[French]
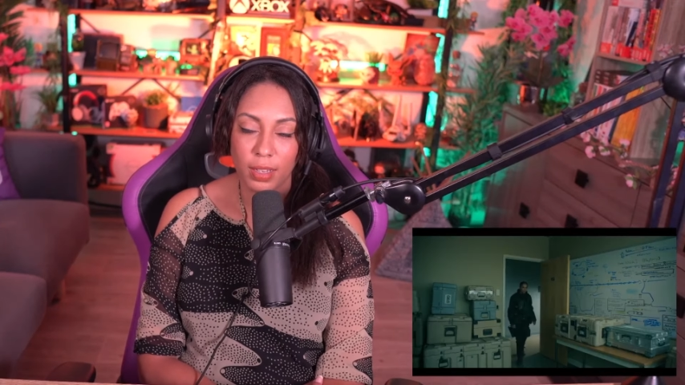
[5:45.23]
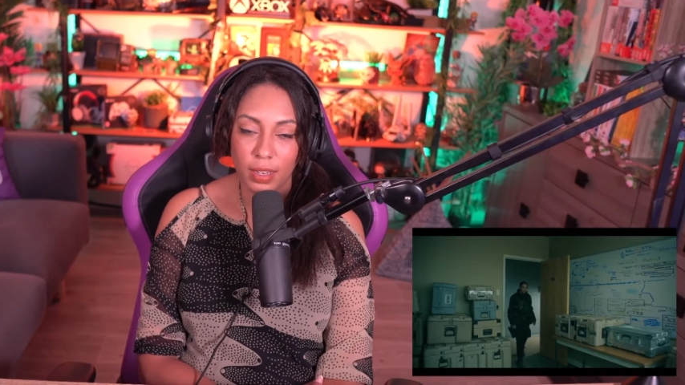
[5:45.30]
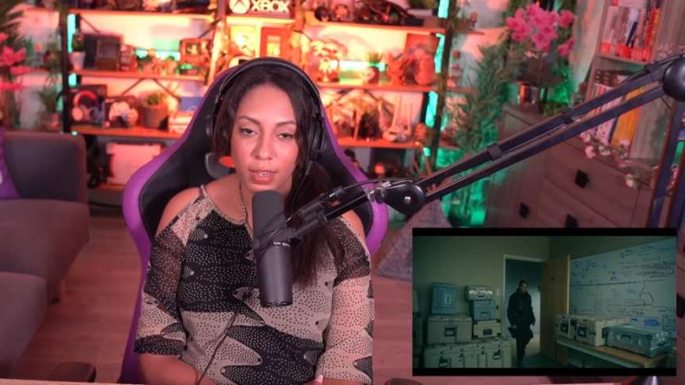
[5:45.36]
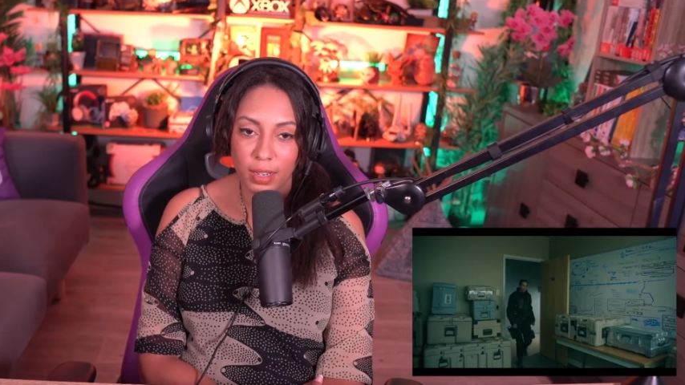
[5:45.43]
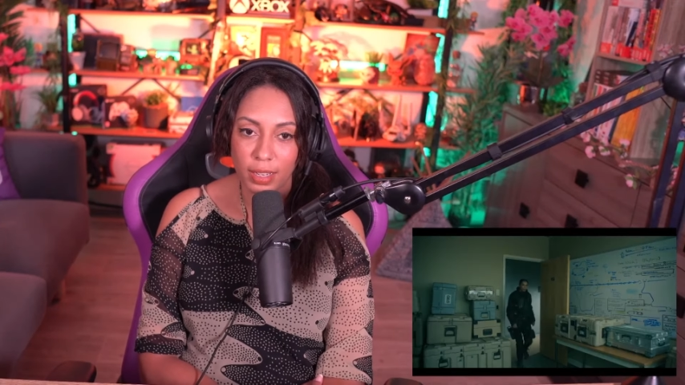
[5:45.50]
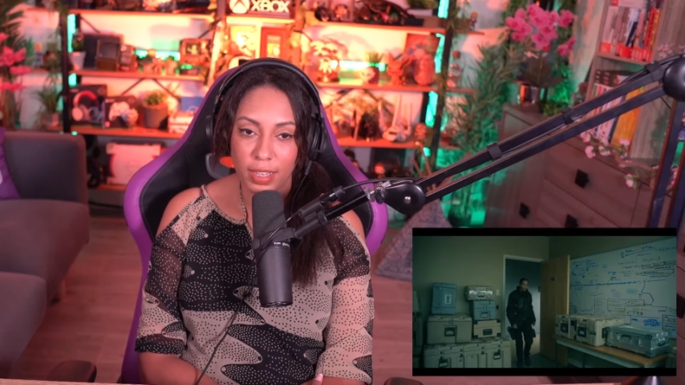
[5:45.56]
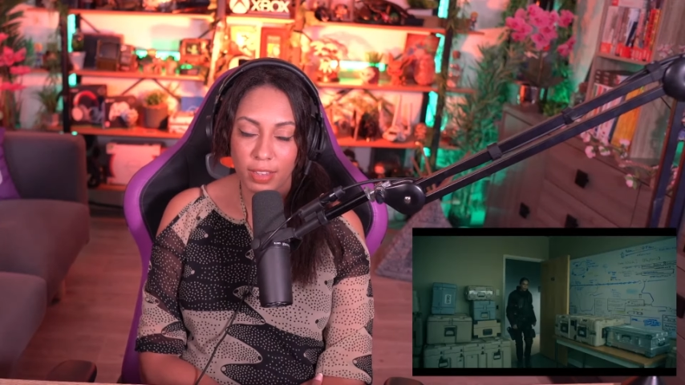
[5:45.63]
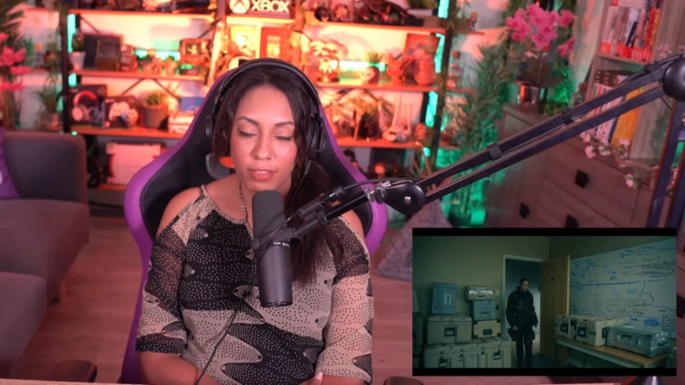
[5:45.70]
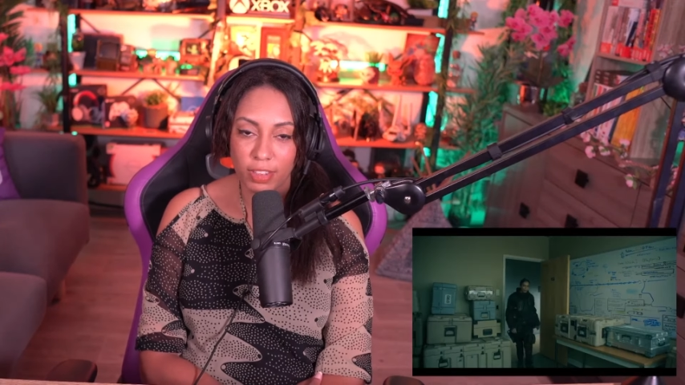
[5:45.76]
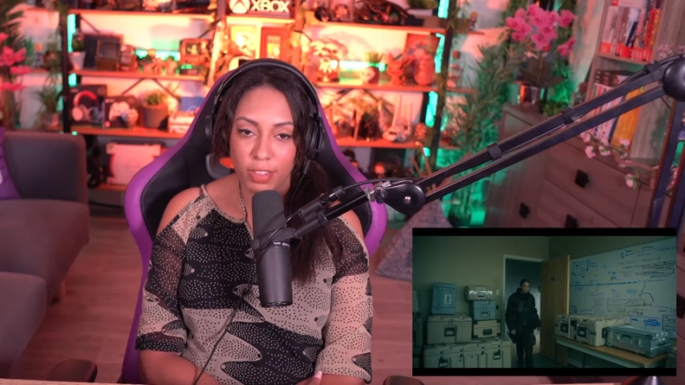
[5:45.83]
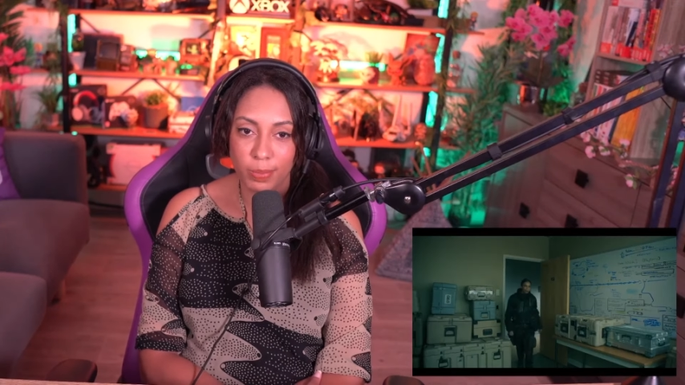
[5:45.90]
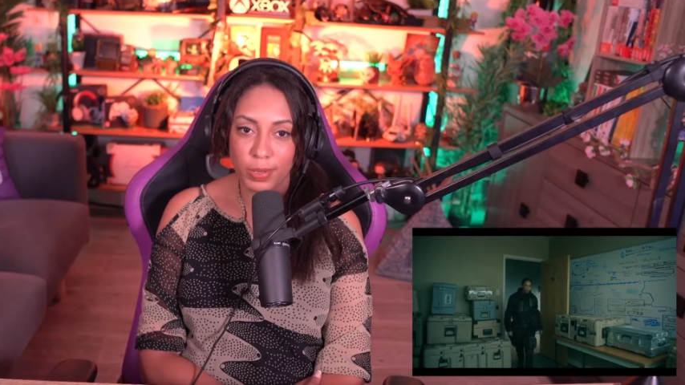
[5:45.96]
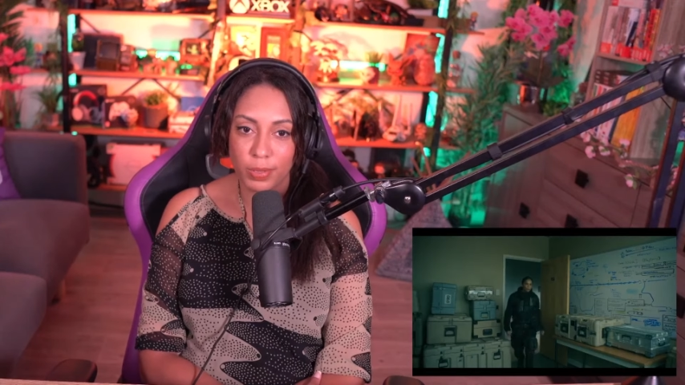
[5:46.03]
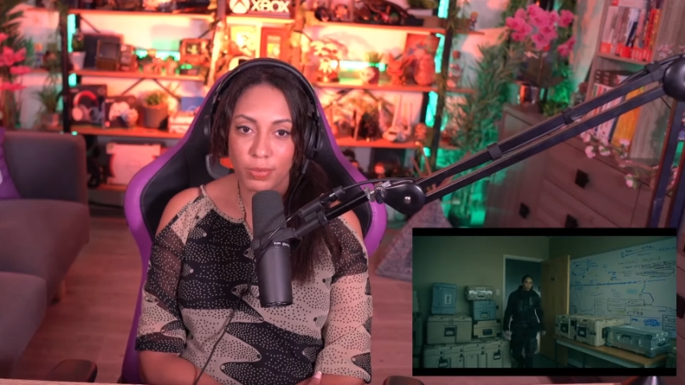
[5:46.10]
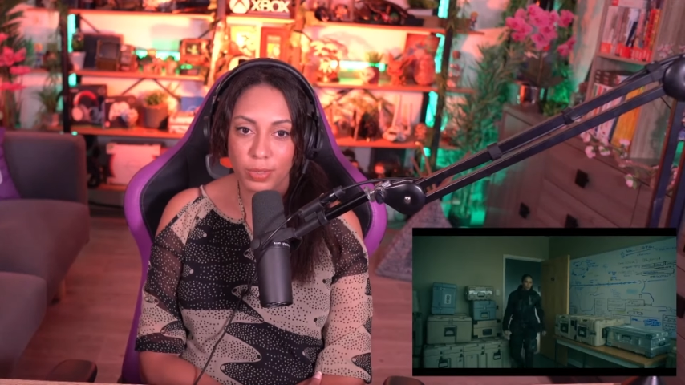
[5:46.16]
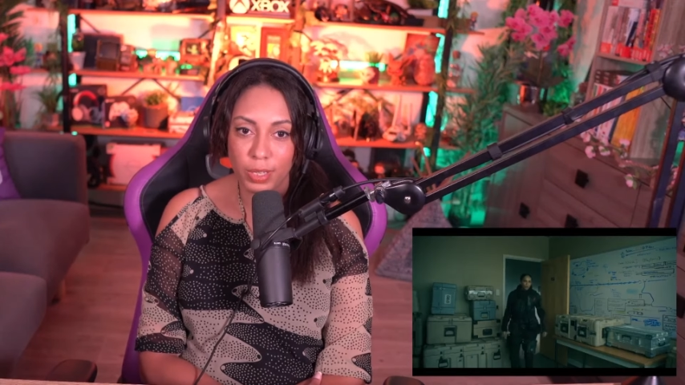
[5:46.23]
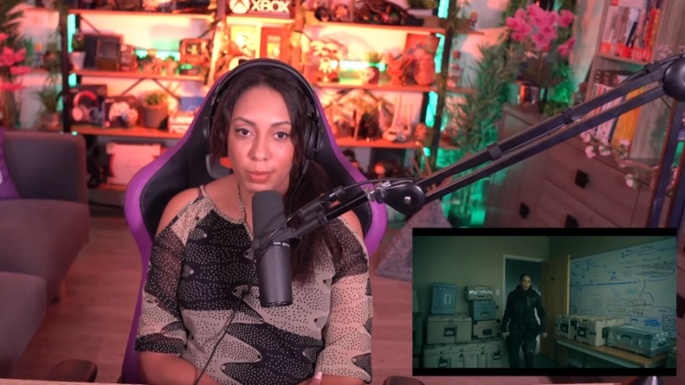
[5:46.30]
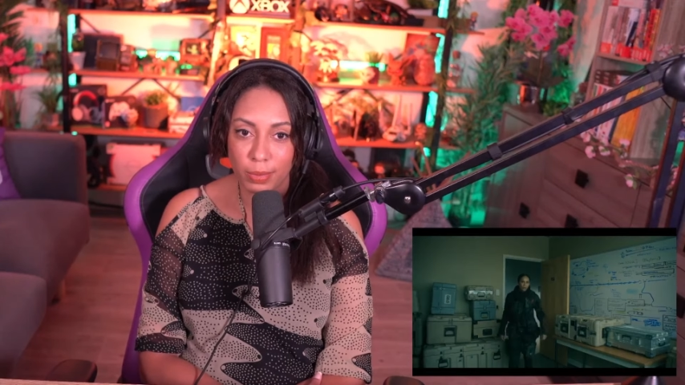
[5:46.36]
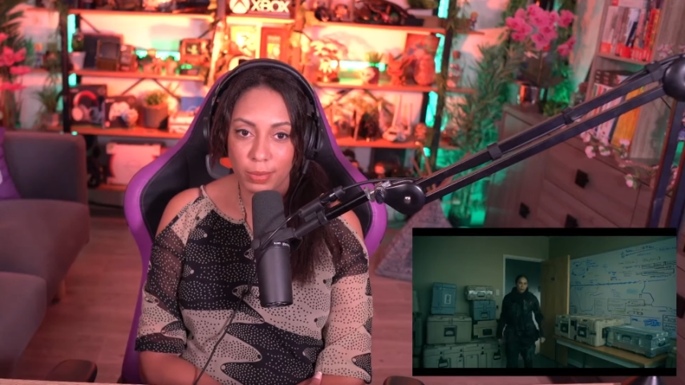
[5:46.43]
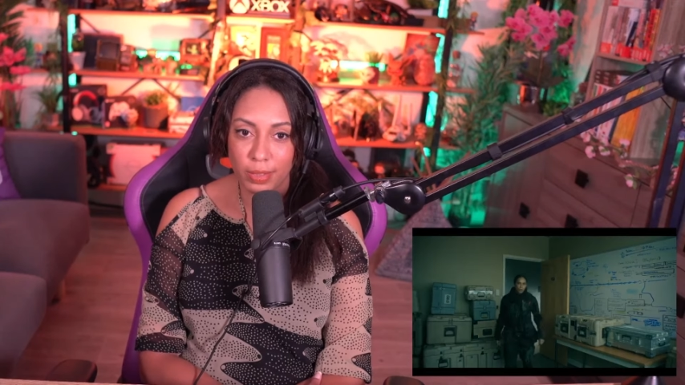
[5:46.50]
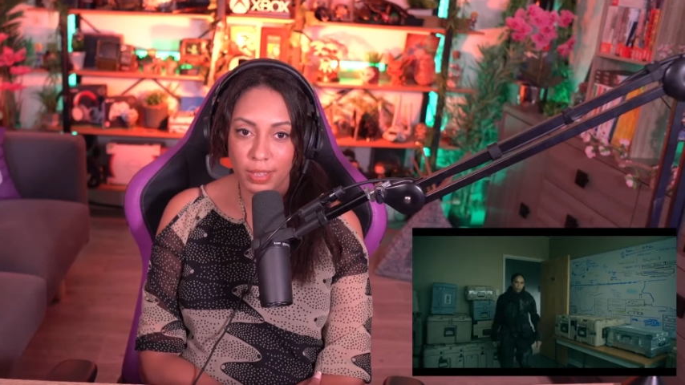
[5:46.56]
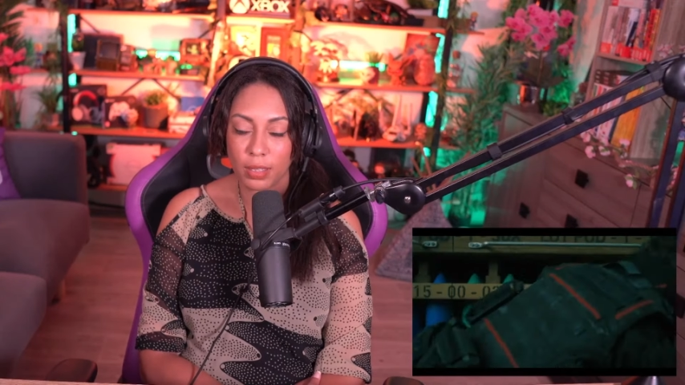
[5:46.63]
Ah là là, qu'elle fasse pas tout
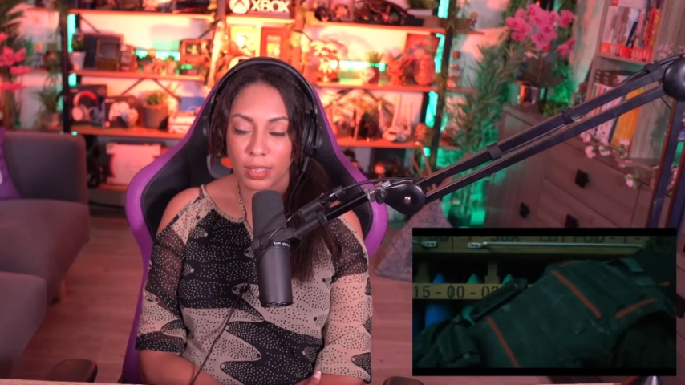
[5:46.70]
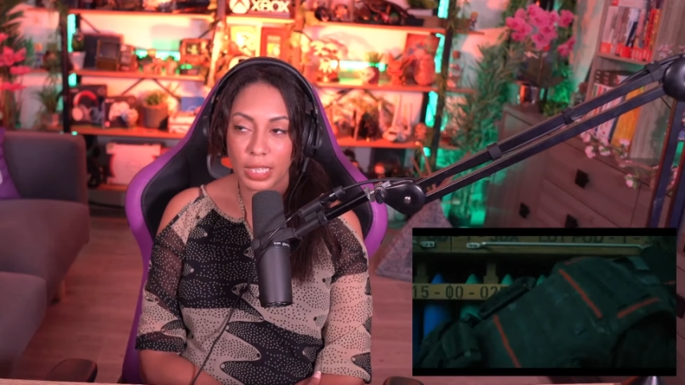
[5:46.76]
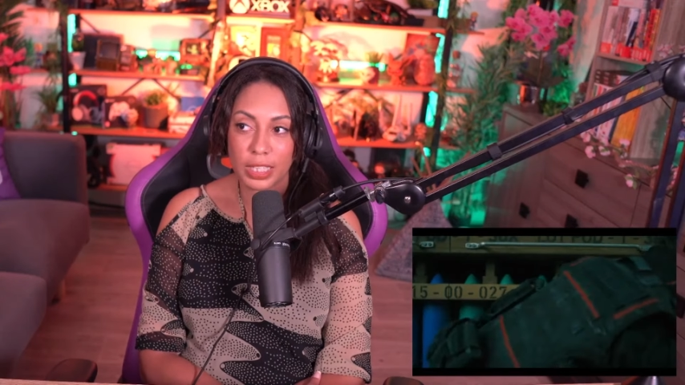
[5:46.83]
capoter.